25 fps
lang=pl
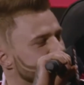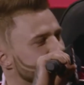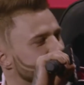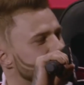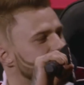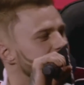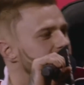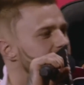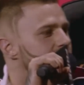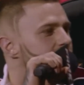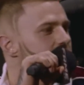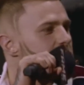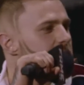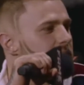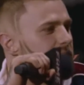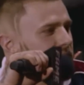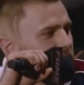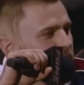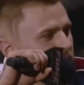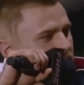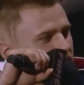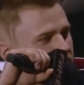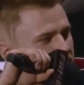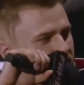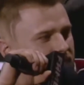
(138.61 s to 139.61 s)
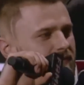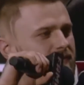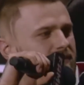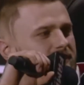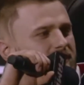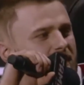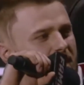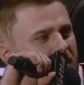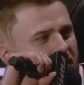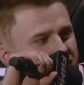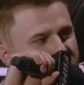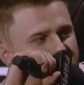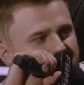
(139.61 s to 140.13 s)
E,
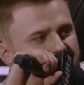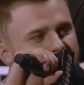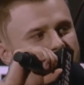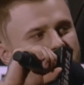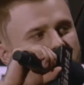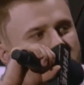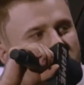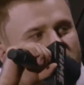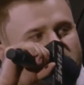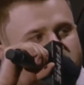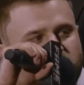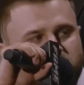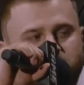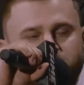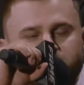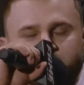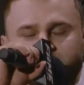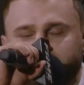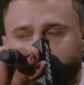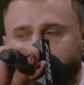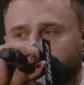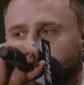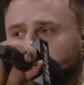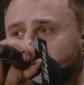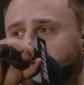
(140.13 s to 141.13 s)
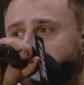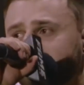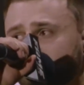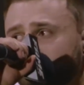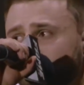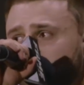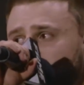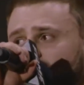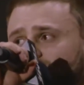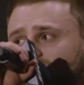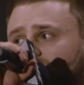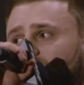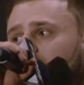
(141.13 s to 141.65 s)
Daj mi tego dokończyć, bo już złapali za
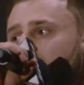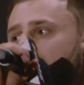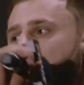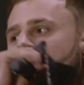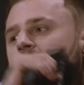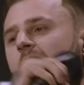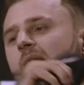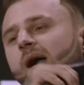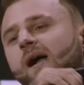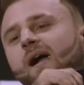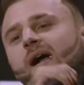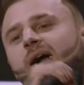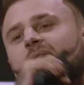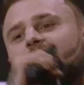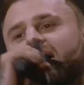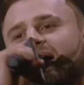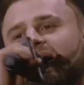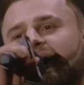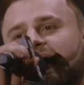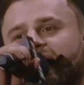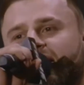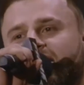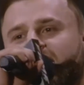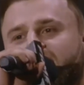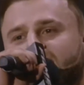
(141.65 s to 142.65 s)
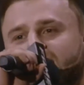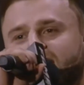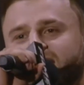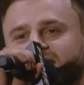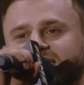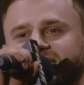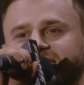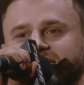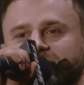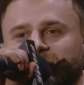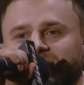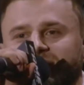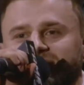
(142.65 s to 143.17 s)
mikrofon.
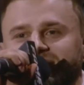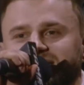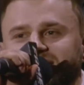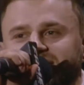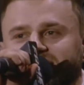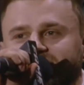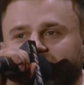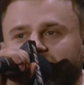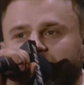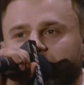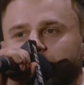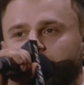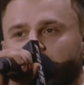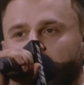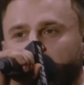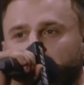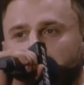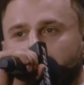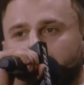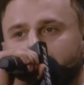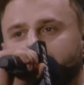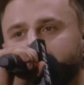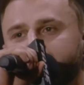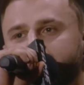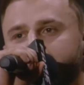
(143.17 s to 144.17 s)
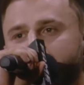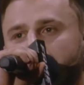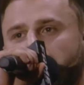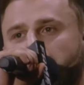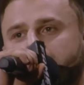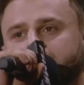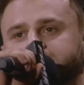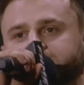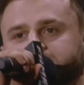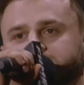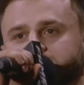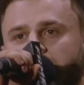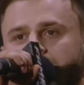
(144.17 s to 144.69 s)
E, nie ma nic za darmo.
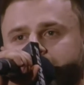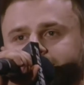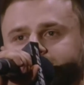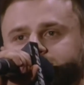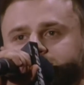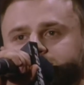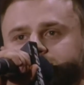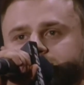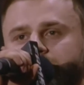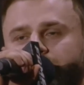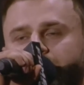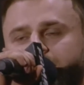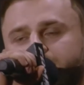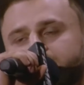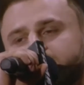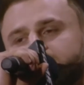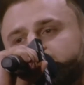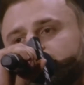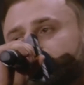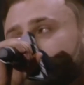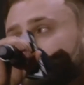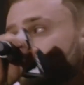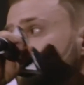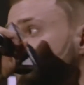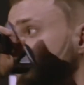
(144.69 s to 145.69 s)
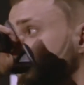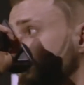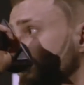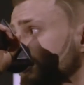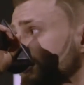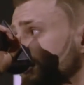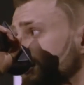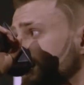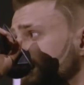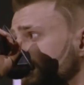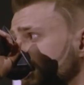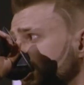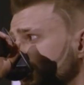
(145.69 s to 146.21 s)
E,
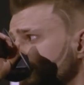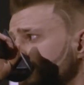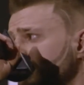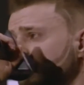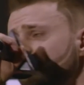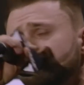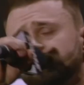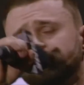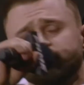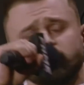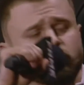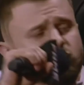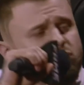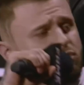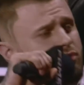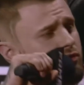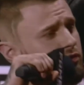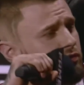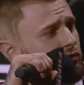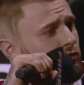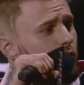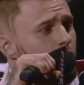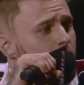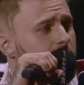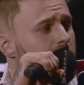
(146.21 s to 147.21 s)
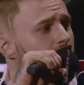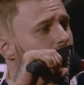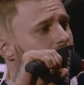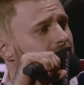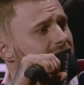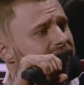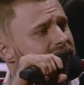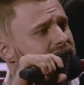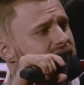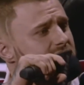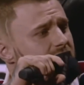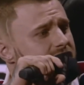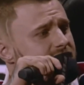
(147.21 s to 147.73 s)
e nie lubimy się już długi
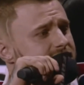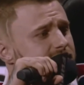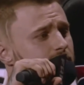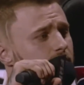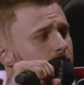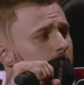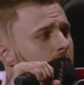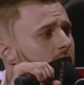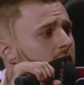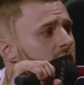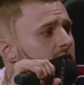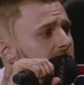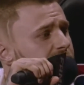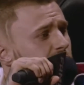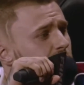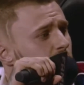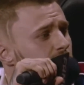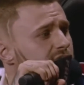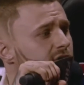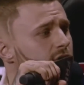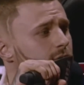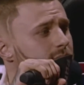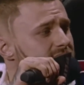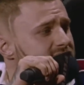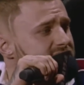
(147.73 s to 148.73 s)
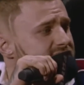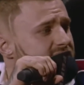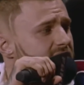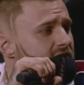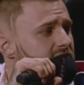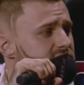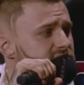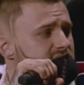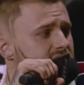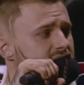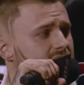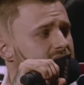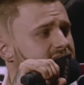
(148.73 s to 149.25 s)
okres czasu. Wkurwiał mnie strasznie.